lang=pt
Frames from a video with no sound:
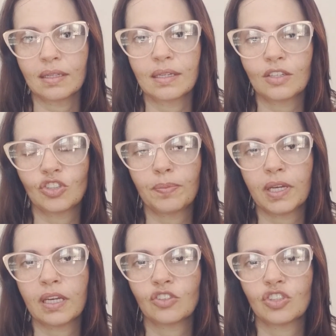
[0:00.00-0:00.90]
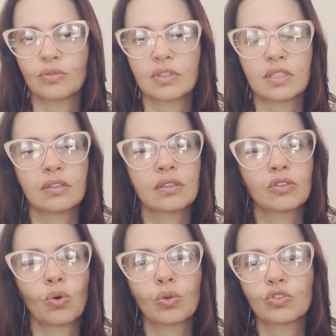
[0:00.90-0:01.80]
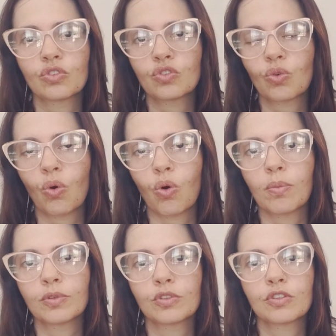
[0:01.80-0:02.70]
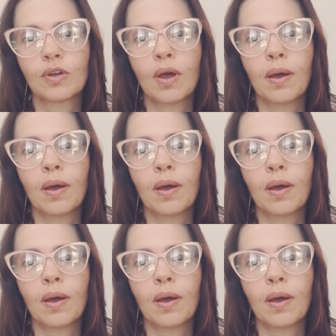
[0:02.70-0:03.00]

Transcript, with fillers: Deixe brinquedinhos em todos os cômodos